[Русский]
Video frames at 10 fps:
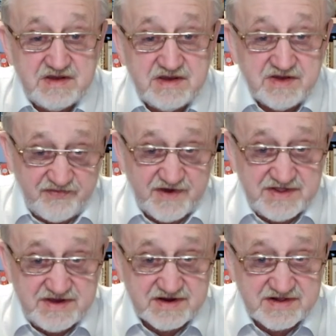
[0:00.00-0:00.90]
и
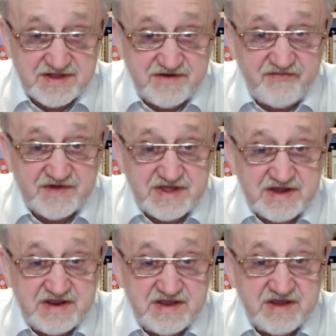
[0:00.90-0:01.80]
фанерные
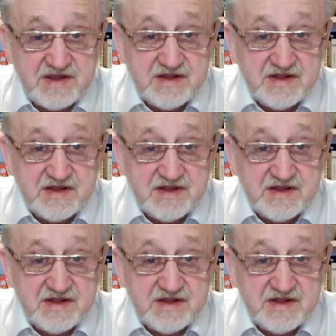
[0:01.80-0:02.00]
фонари